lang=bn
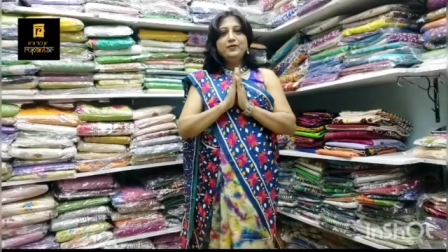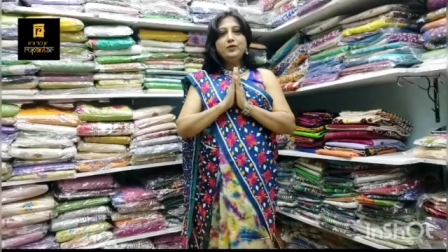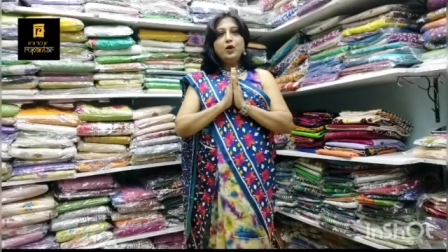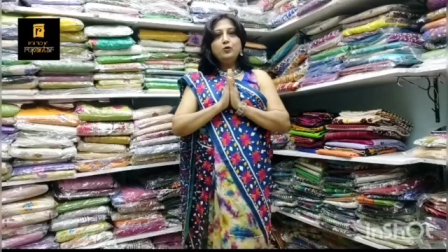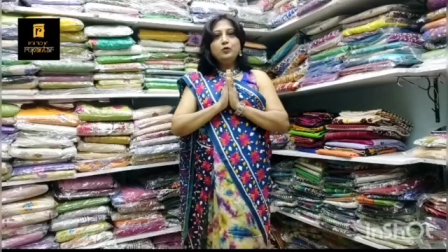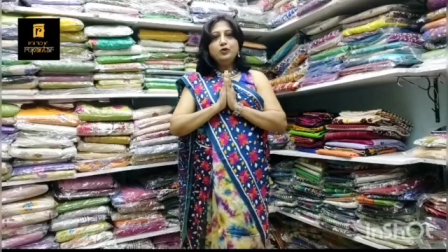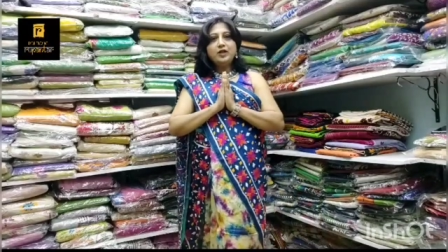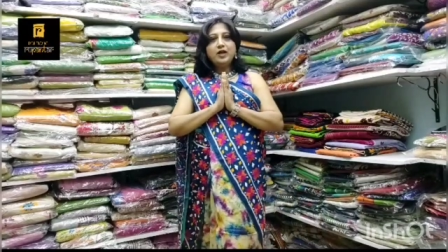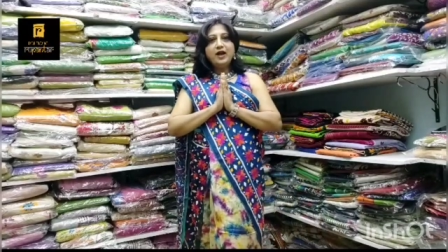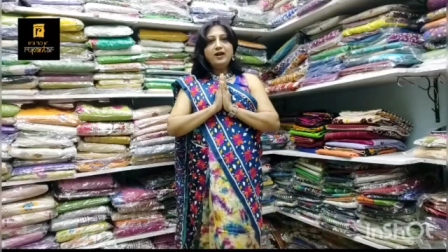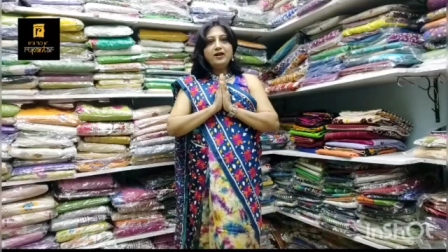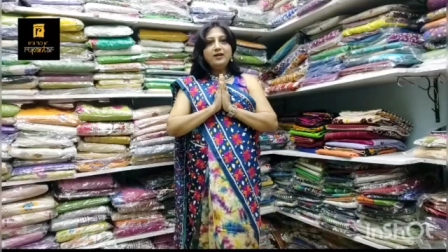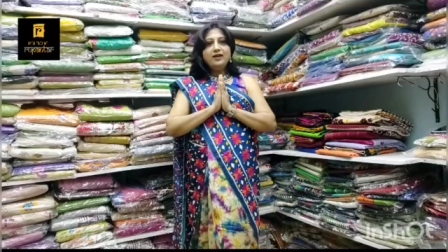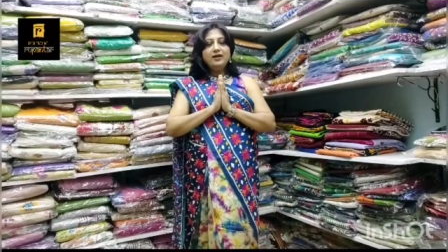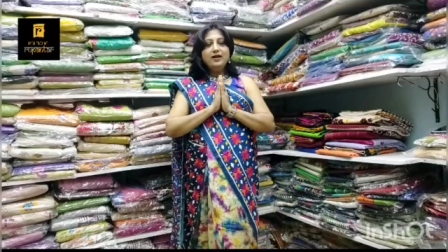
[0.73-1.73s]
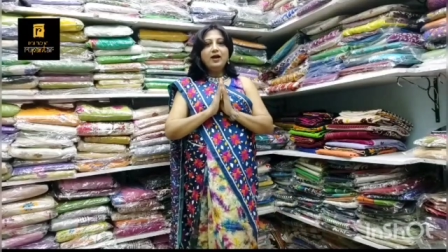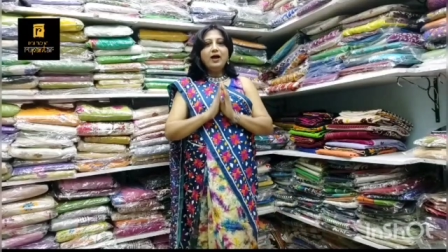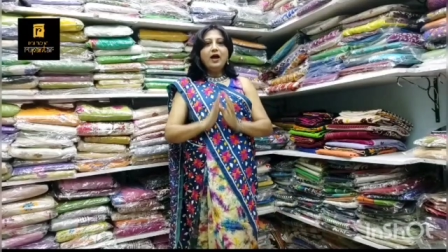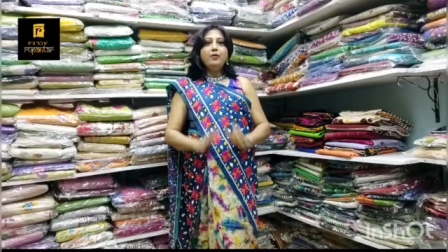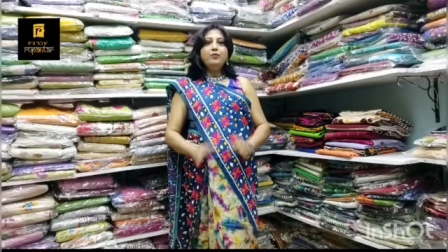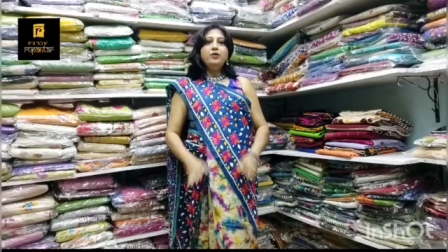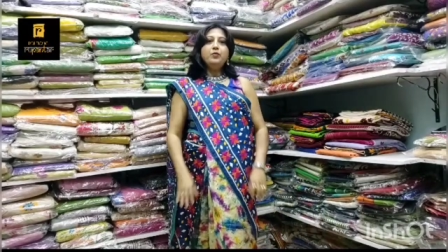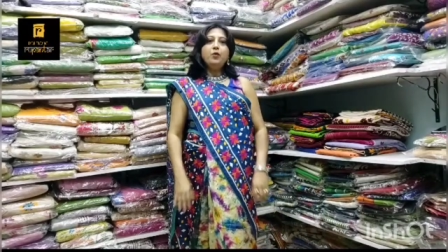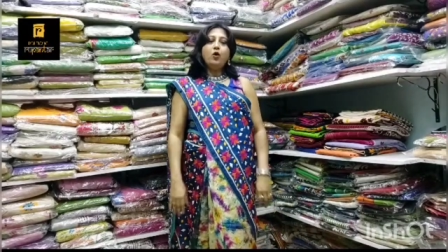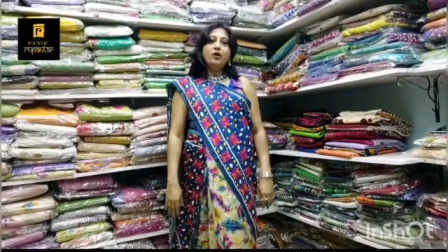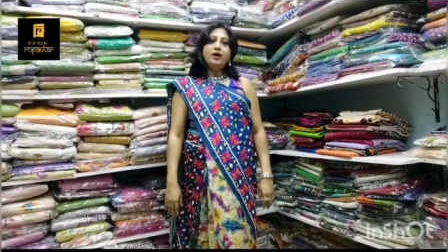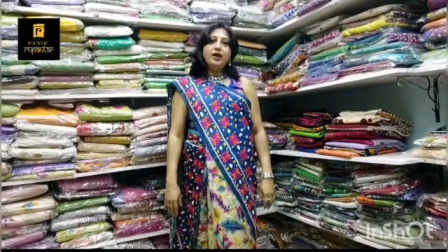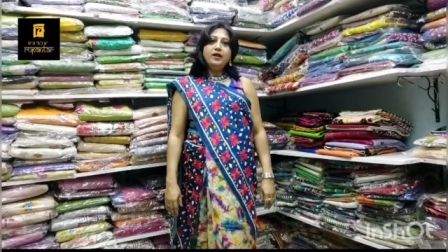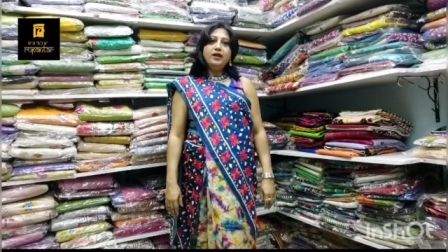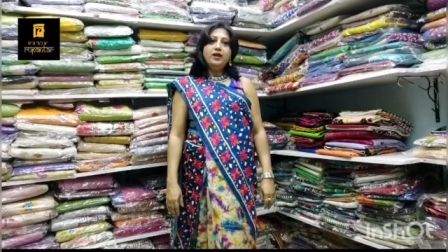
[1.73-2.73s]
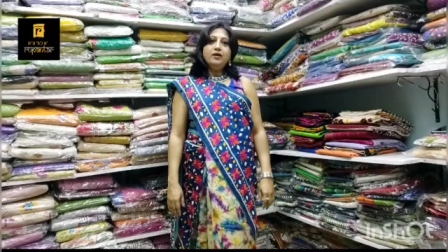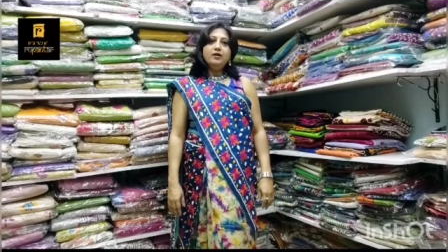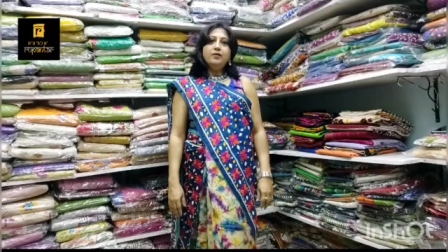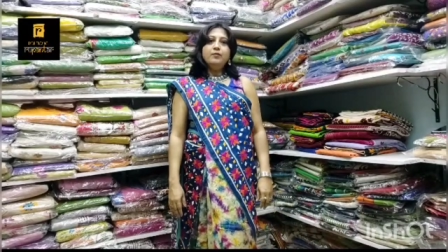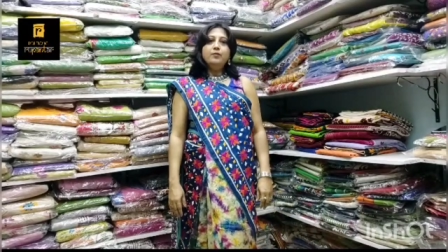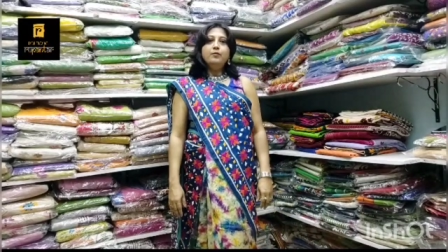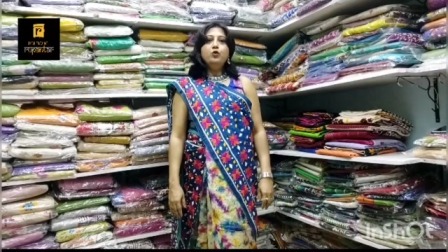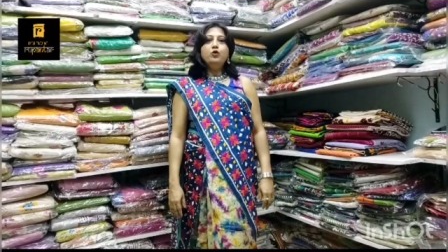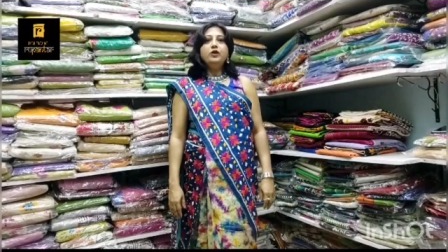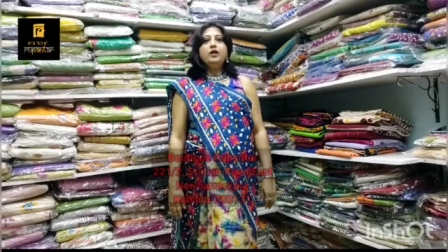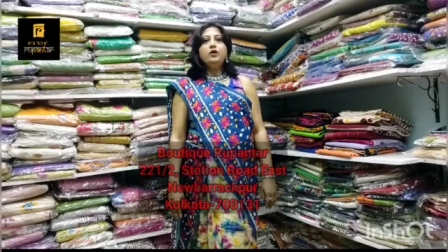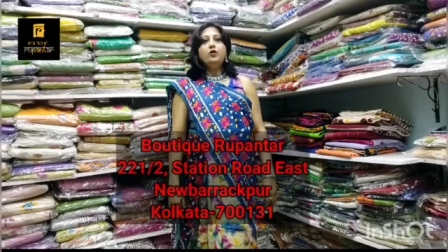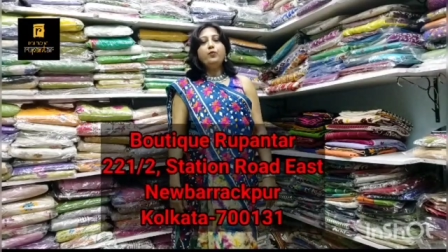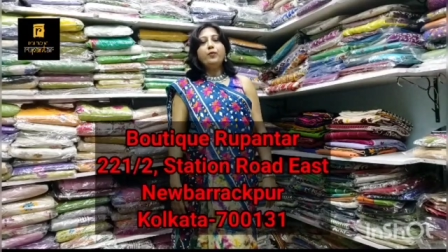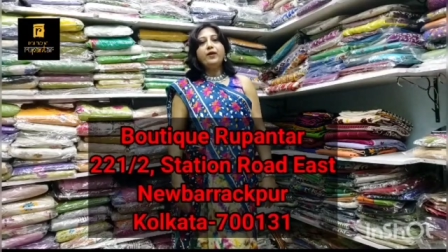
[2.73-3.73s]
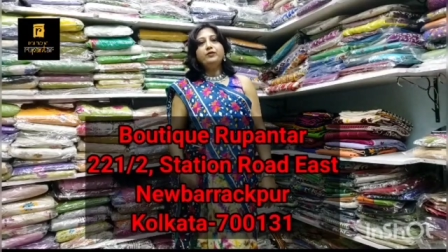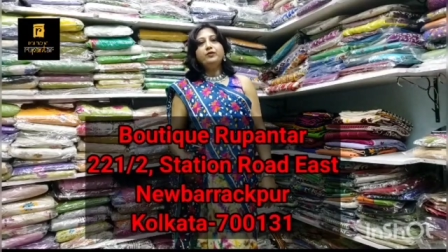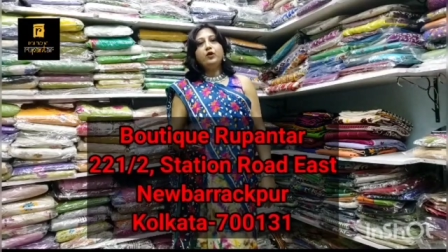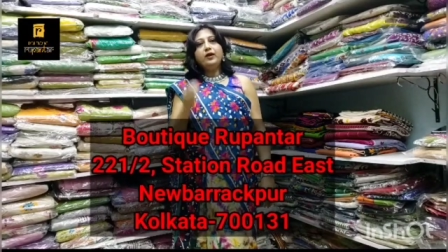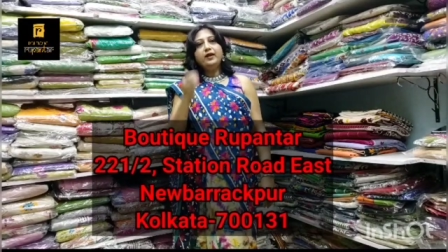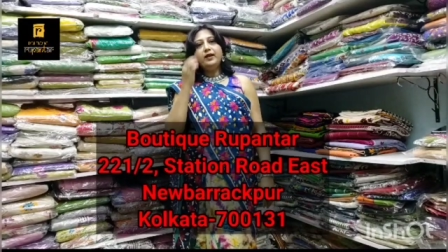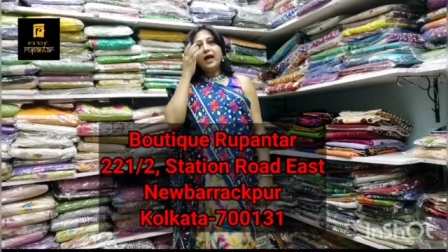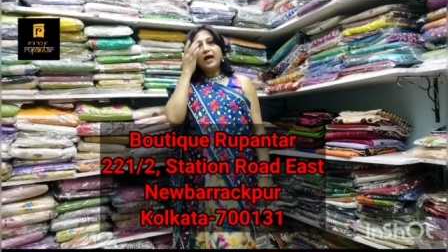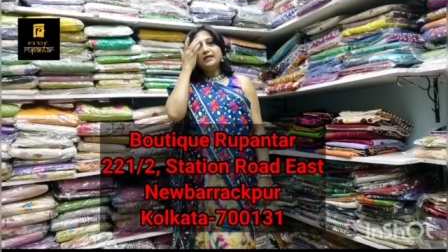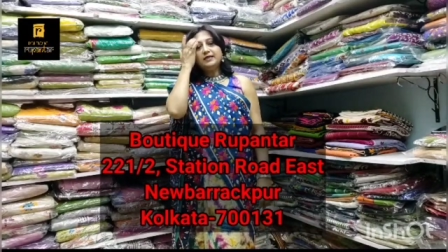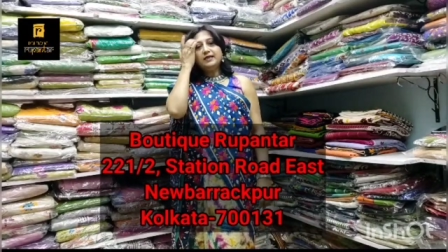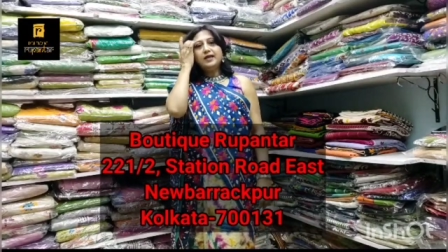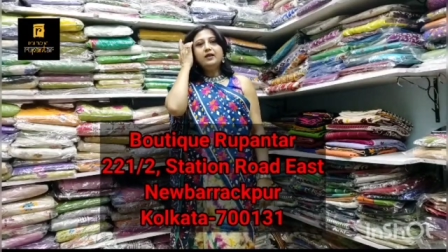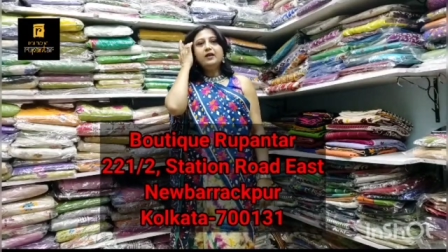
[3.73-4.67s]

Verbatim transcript: নমস্কার আমি বর্ণালী বুটিক রূপান্তরের আজকের